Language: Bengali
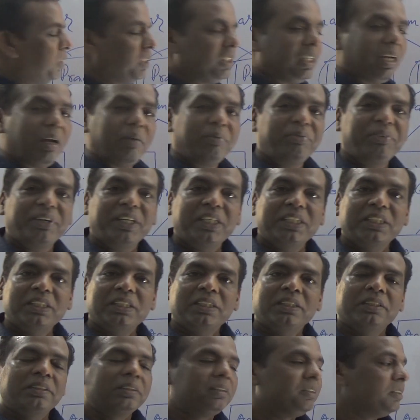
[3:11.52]
সাফিক্স
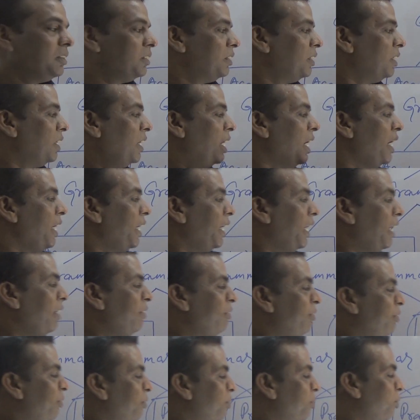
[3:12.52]
এই
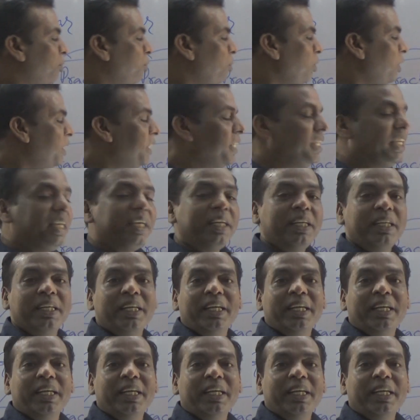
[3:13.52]
ফুল দিয়ে